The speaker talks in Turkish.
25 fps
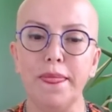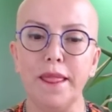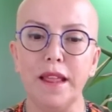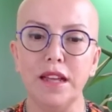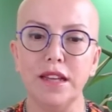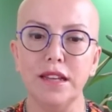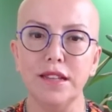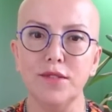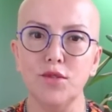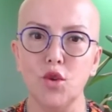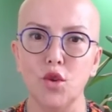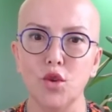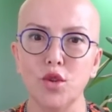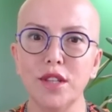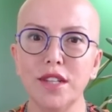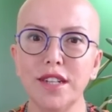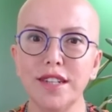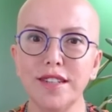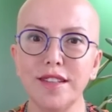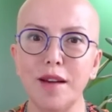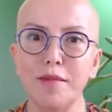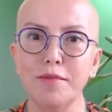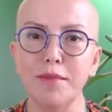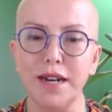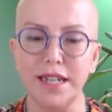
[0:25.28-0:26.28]

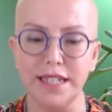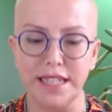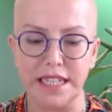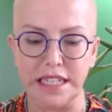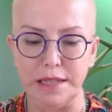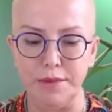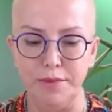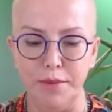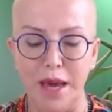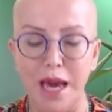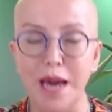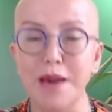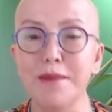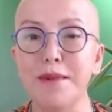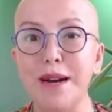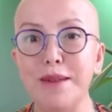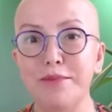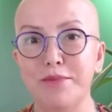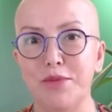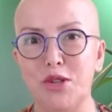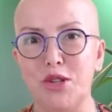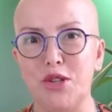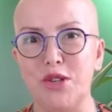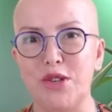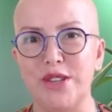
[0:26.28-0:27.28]
dolunaydan bahsedip hemen
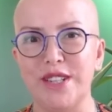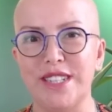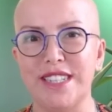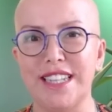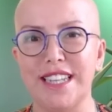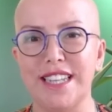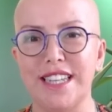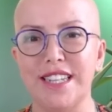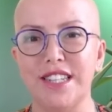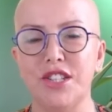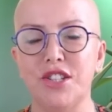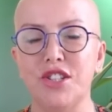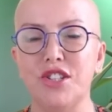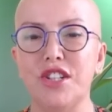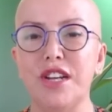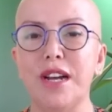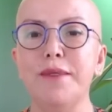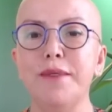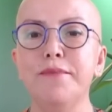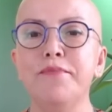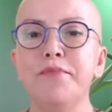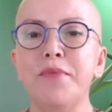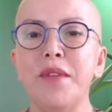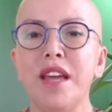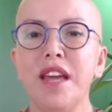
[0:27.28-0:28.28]
burçlarınıza
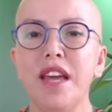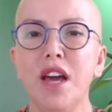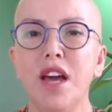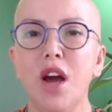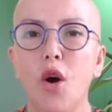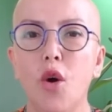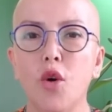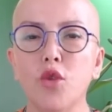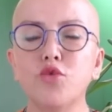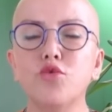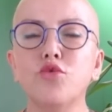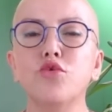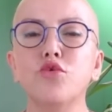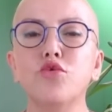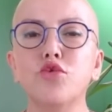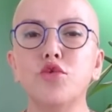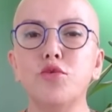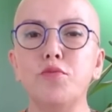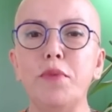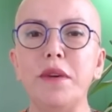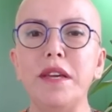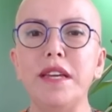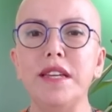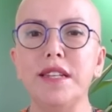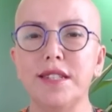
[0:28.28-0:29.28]
geçeceğim.
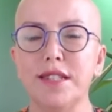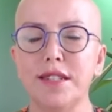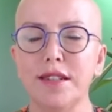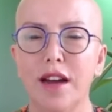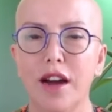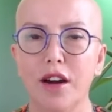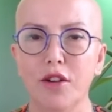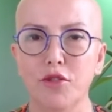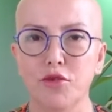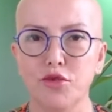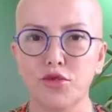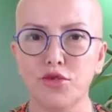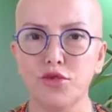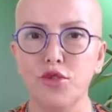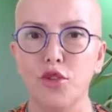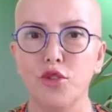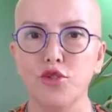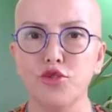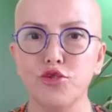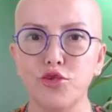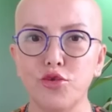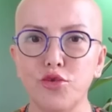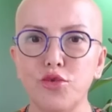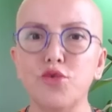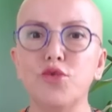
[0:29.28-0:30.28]
31
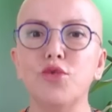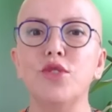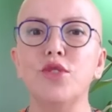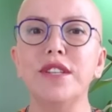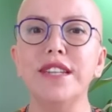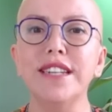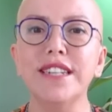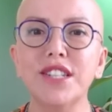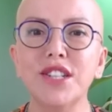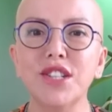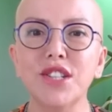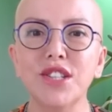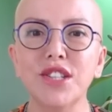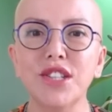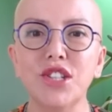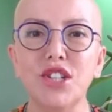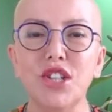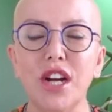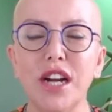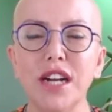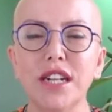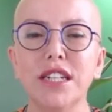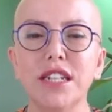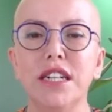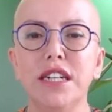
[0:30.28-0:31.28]
Ağustos günü
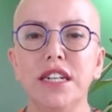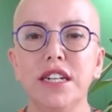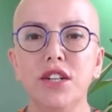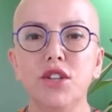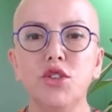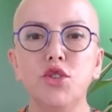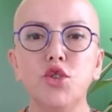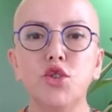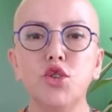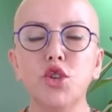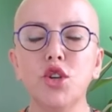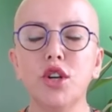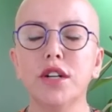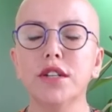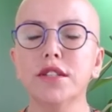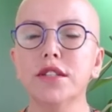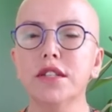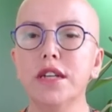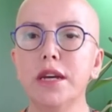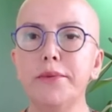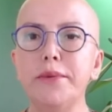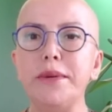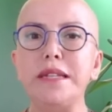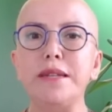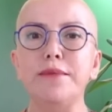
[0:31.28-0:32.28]
yaşanacak. Şu an
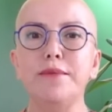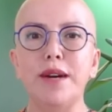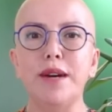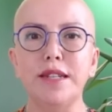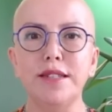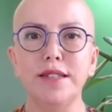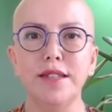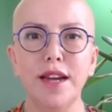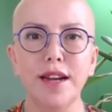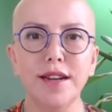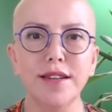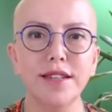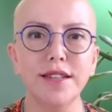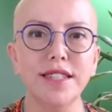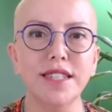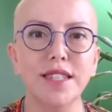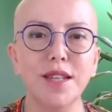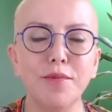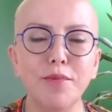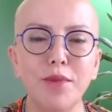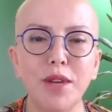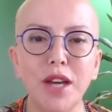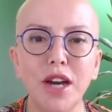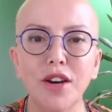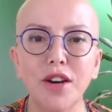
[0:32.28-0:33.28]
hemen hemen
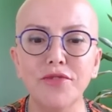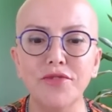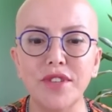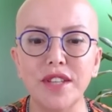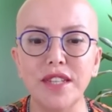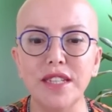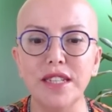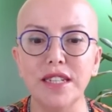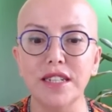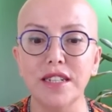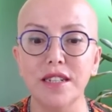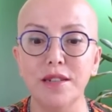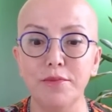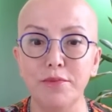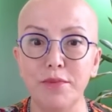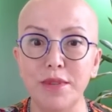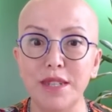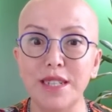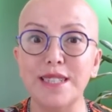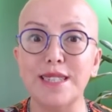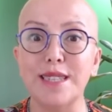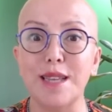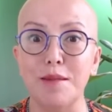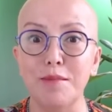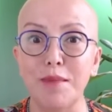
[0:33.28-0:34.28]
neredeyse bir hafta yakın bir
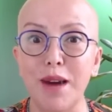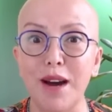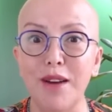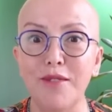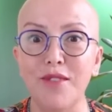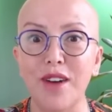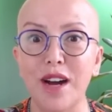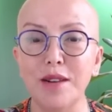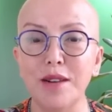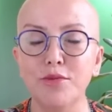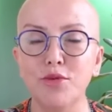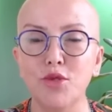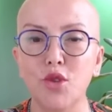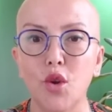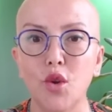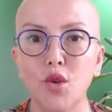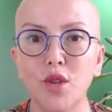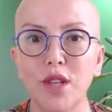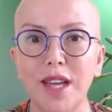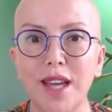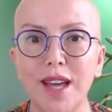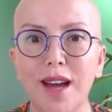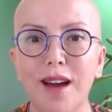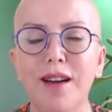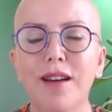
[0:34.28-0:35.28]
zaman var bu
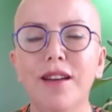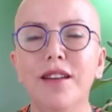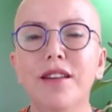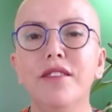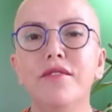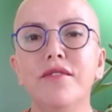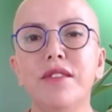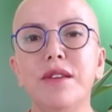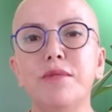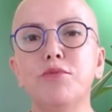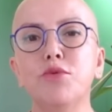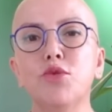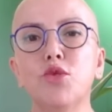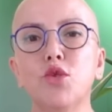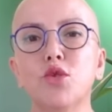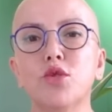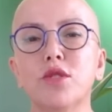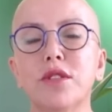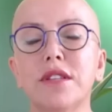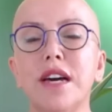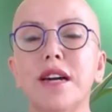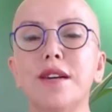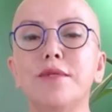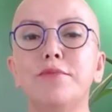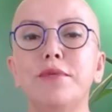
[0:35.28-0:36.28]
dolunaya ve bu
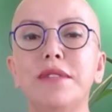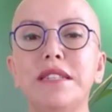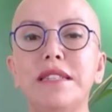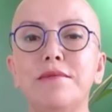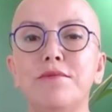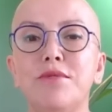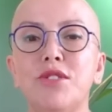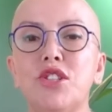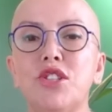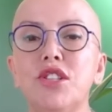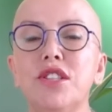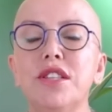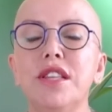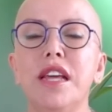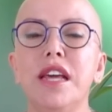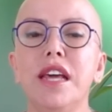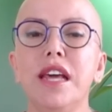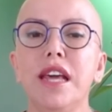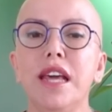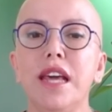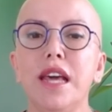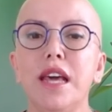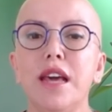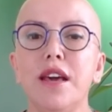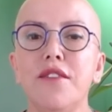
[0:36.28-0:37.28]
dolunay bizim için
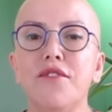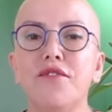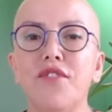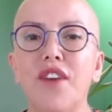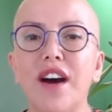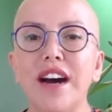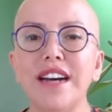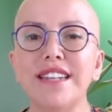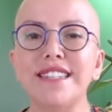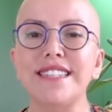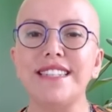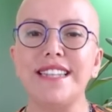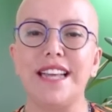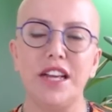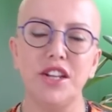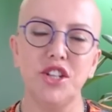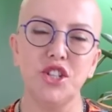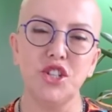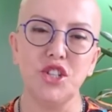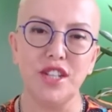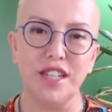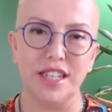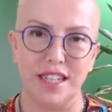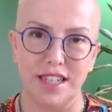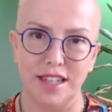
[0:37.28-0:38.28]

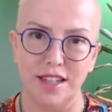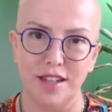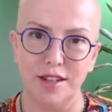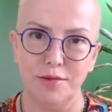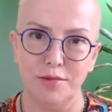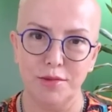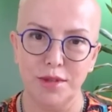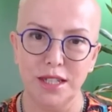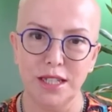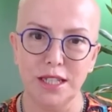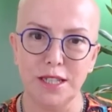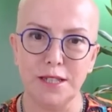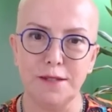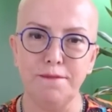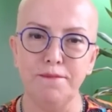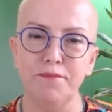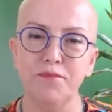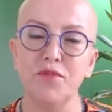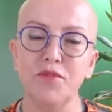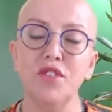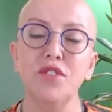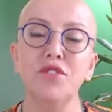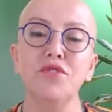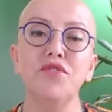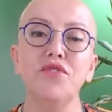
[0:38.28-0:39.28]
vazgeçtiklerimiz,
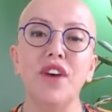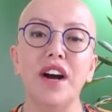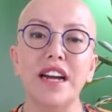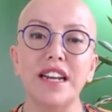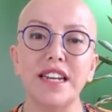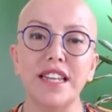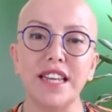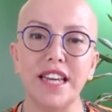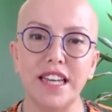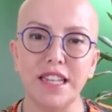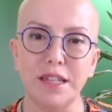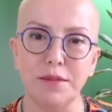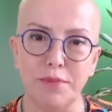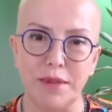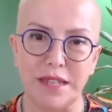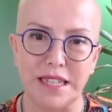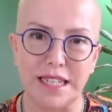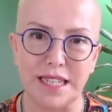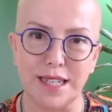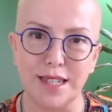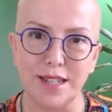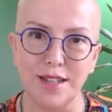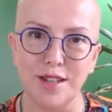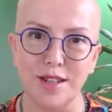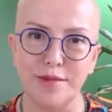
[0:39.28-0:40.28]
fark
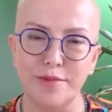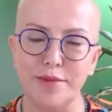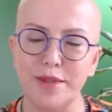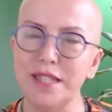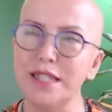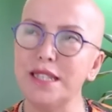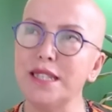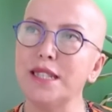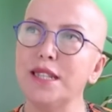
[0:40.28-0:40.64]
etmediklerimiz,